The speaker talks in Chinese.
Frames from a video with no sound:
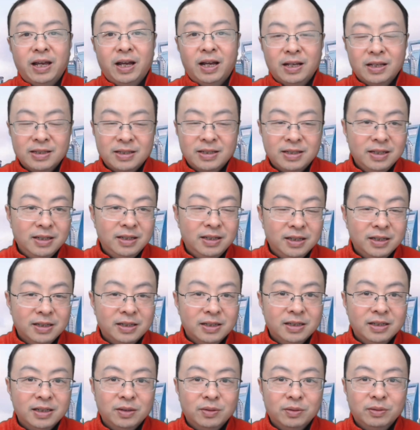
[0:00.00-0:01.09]
呀、CD 这
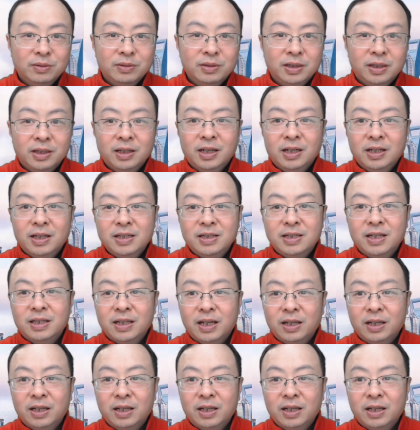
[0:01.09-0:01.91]
些东西，现